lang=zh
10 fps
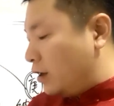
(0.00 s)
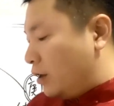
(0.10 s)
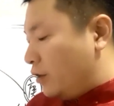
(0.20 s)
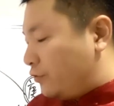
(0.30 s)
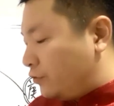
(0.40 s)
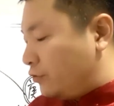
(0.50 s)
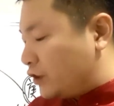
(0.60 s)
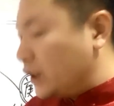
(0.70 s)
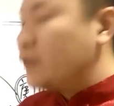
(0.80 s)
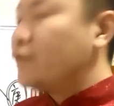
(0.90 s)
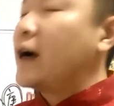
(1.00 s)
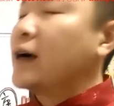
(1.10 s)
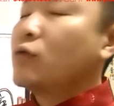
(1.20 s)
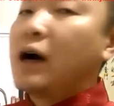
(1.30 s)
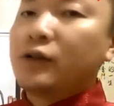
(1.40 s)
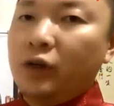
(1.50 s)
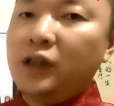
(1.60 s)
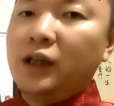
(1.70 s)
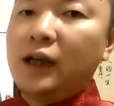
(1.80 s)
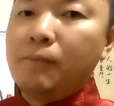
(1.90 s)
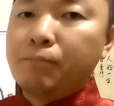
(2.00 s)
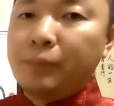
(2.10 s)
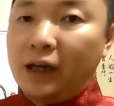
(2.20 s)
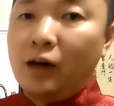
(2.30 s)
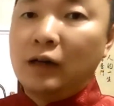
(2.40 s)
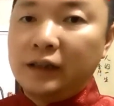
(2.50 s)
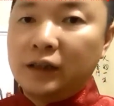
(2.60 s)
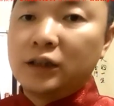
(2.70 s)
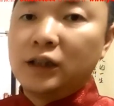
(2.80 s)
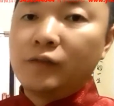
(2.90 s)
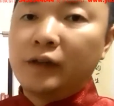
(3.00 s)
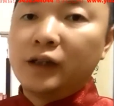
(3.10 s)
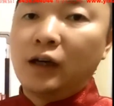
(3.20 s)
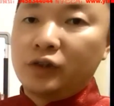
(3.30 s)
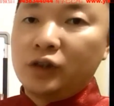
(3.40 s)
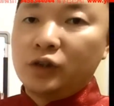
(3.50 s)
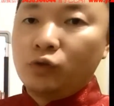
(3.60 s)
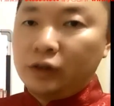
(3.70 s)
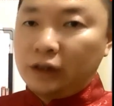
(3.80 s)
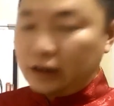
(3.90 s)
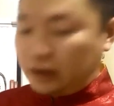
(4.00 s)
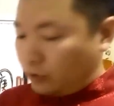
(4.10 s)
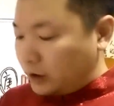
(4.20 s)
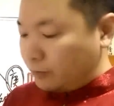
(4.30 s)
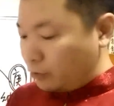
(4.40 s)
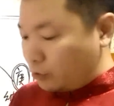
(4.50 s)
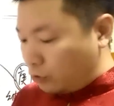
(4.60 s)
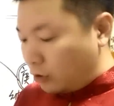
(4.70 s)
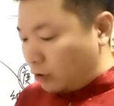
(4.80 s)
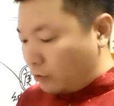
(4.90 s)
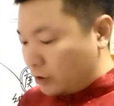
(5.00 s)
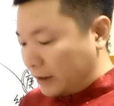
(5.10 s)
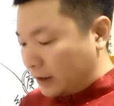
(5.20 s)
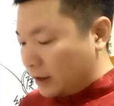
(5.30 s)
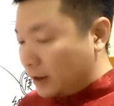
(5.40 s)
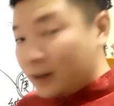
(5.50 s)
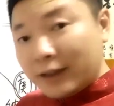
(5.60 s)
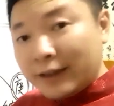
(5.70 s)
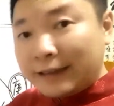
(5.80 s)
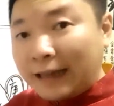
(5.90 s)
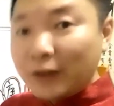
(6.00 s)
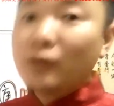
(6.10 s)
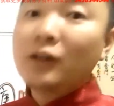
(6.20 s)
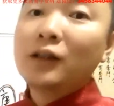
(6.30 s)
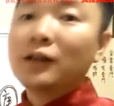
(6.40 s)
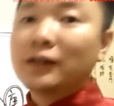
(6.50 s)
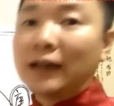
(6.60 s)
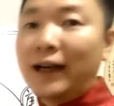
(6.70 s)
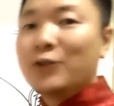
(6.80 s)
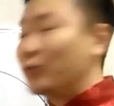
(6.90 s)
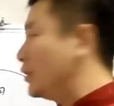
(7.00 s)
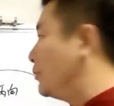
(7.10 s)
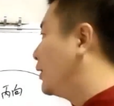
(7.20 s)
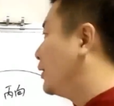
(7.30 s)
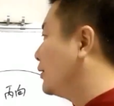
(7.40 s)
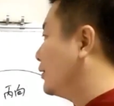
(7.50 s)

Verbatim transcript: 辅星方卦诀一览表啊，这是另外一个老师做的，做的挺不错，我就把它拿来用了，拿来主义嘛啊，